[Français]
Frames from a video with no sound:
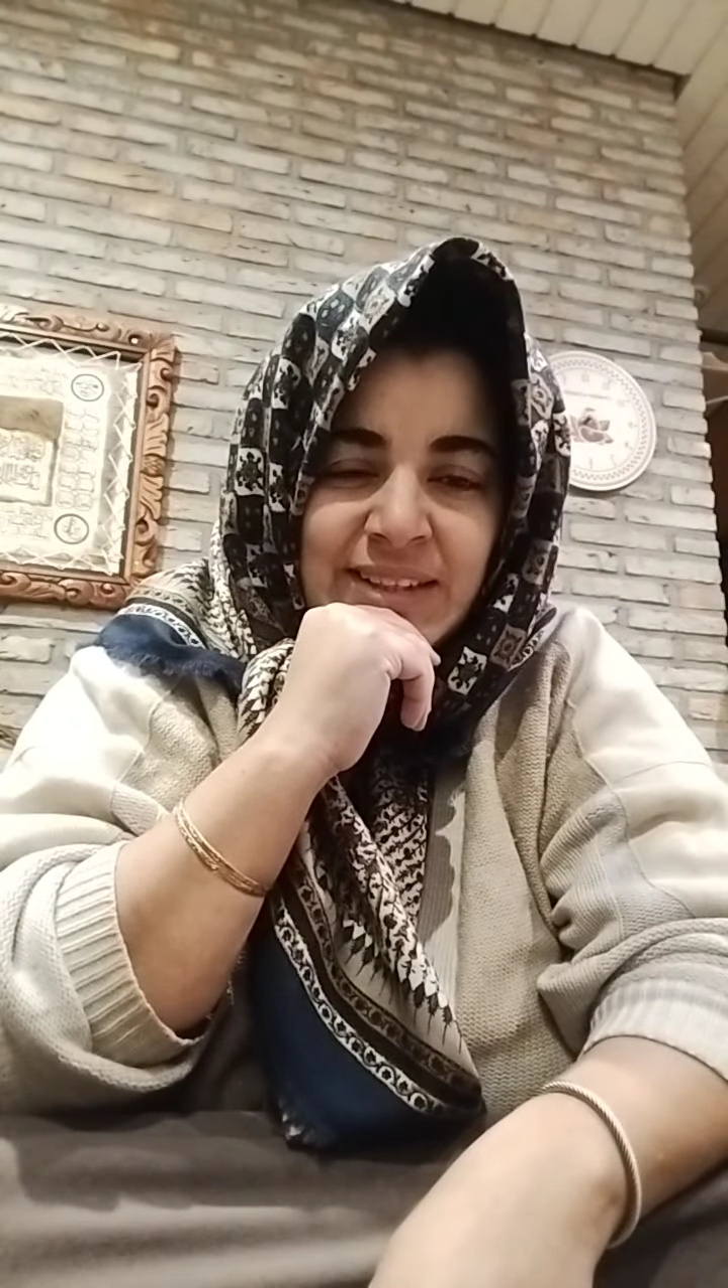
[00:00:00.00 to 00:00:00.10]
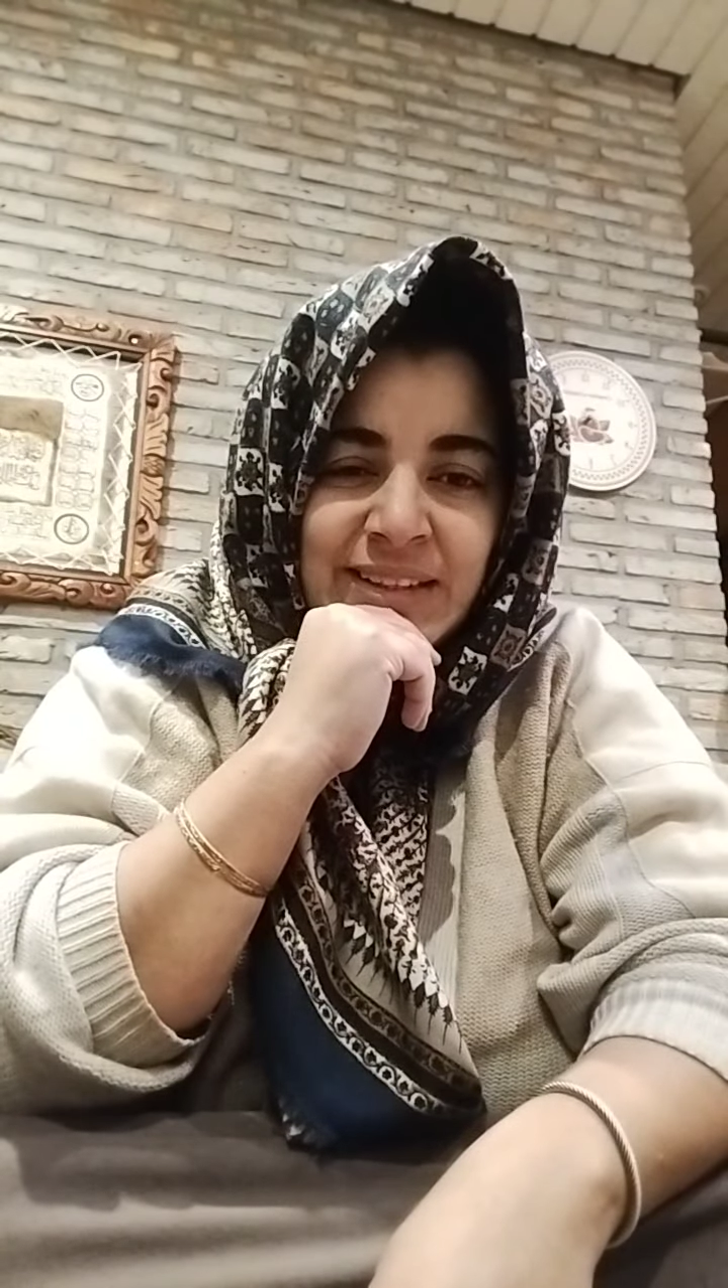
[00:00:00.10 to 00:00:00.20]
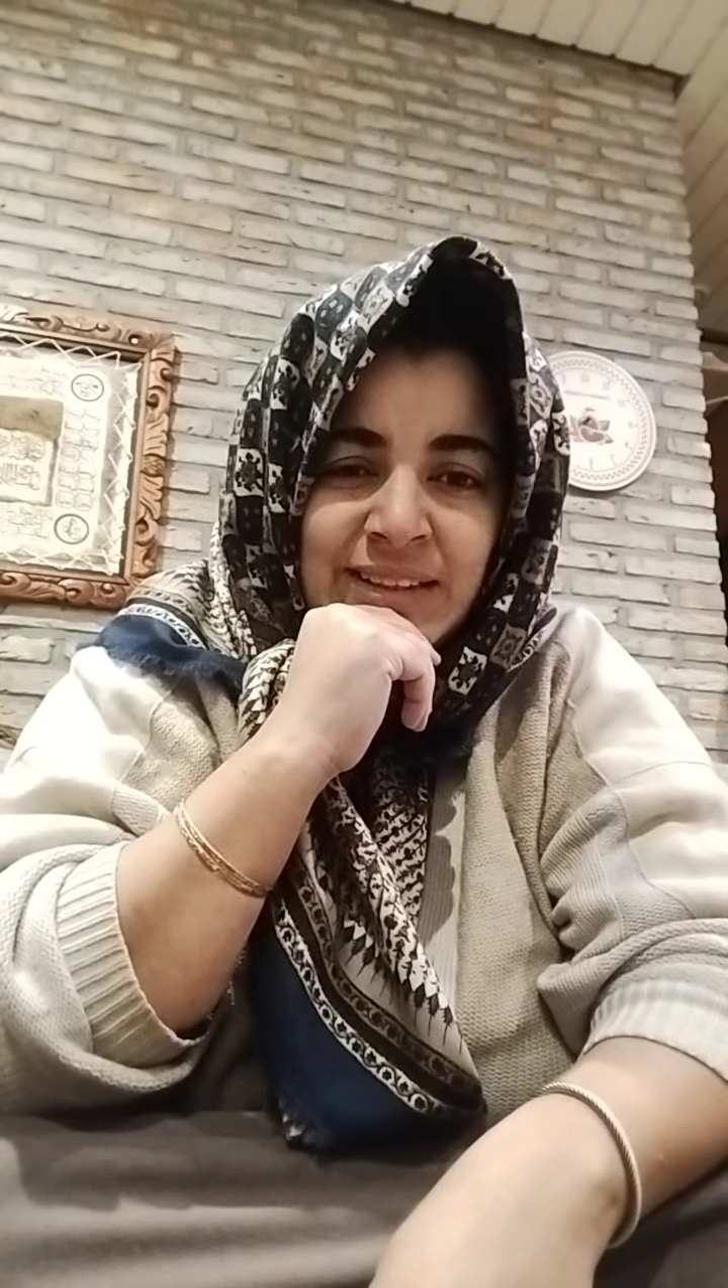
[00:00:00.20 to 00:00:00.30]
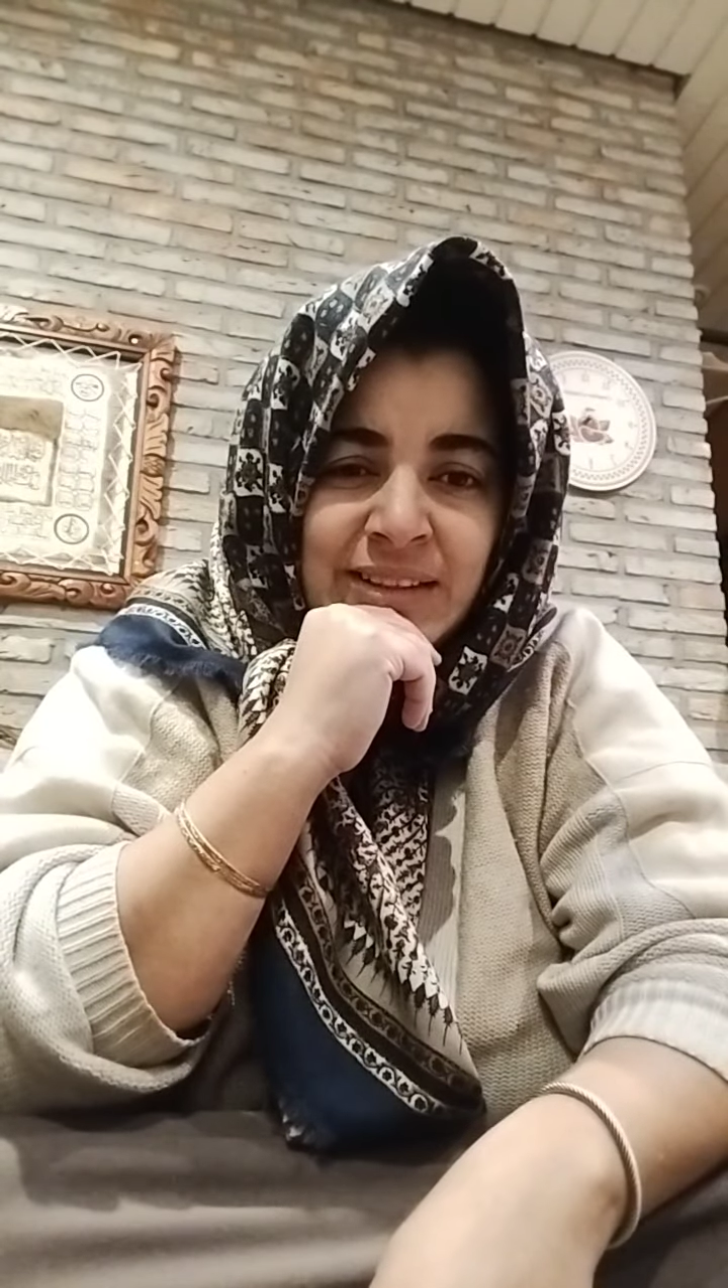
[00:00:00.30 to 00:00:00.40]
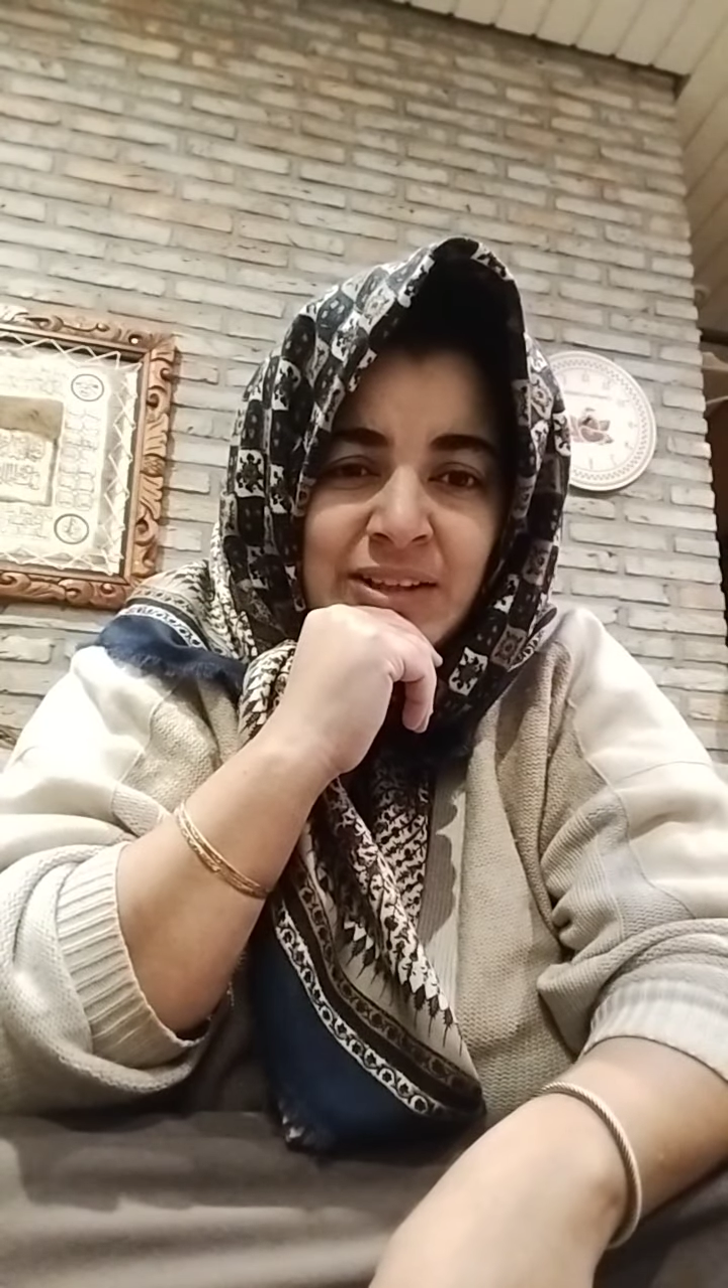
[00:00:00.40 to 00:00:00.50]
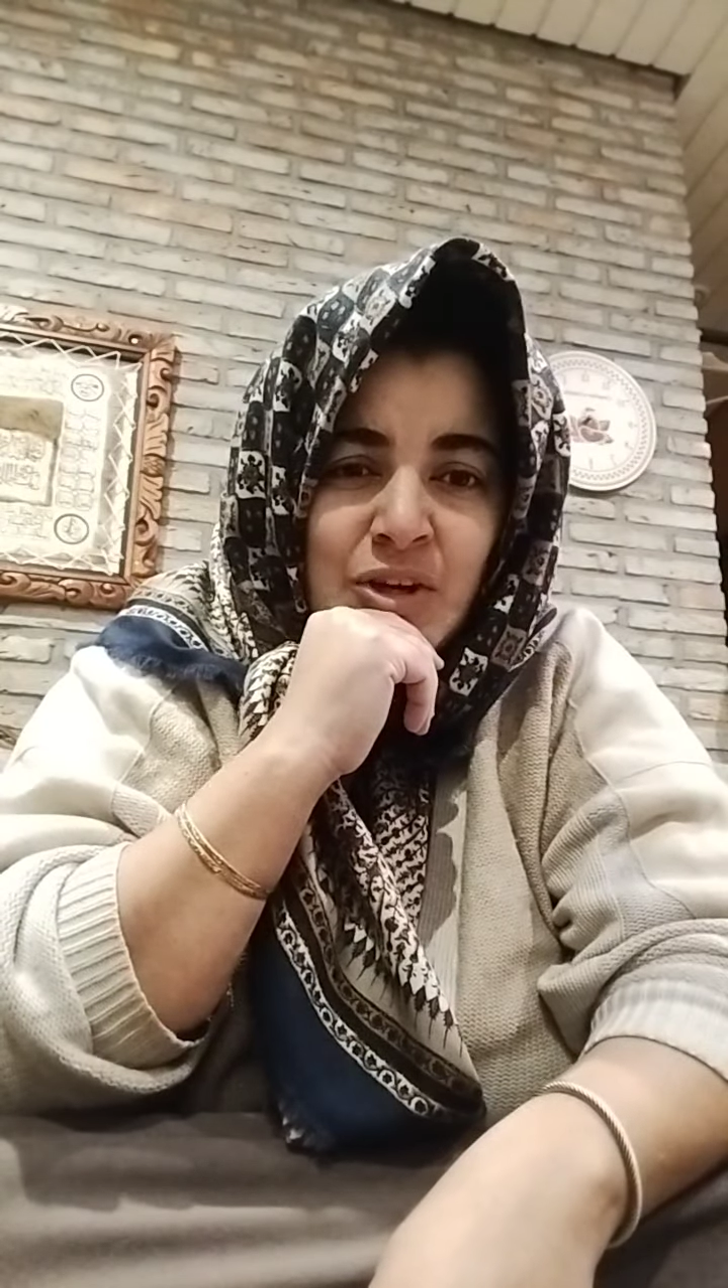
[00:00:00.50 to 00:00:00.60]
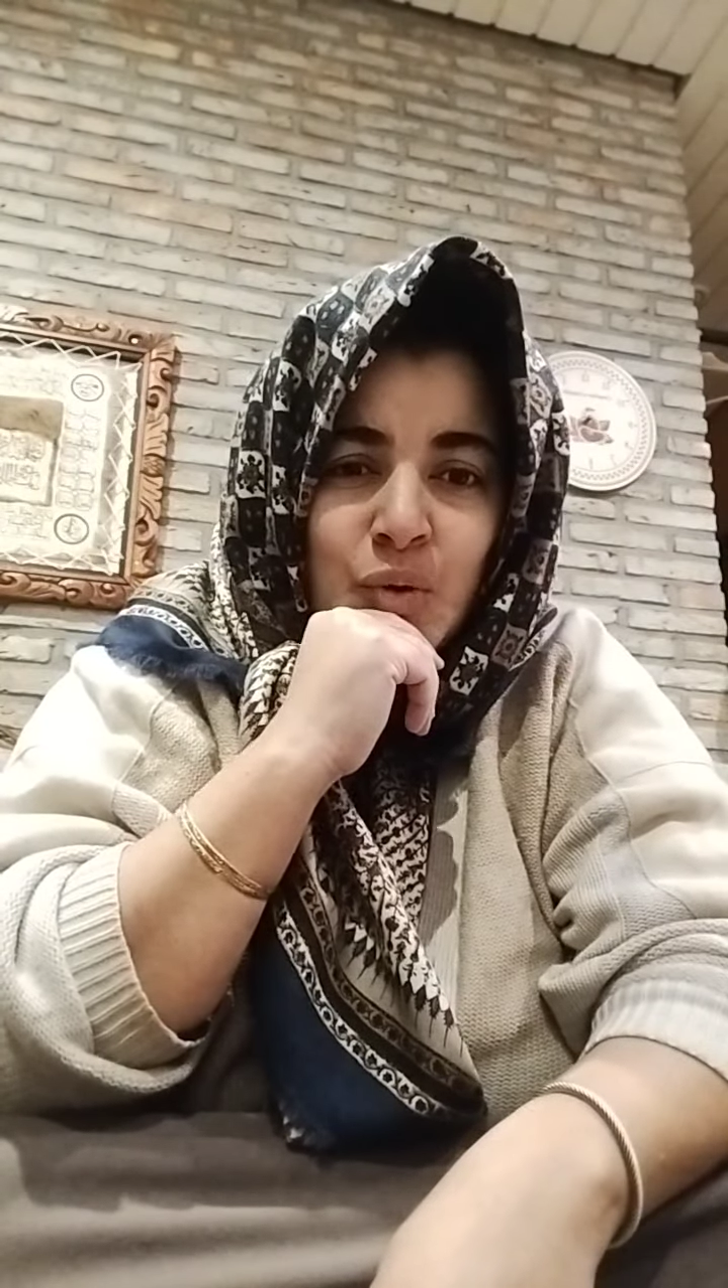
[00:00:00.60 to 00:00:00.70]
d'années,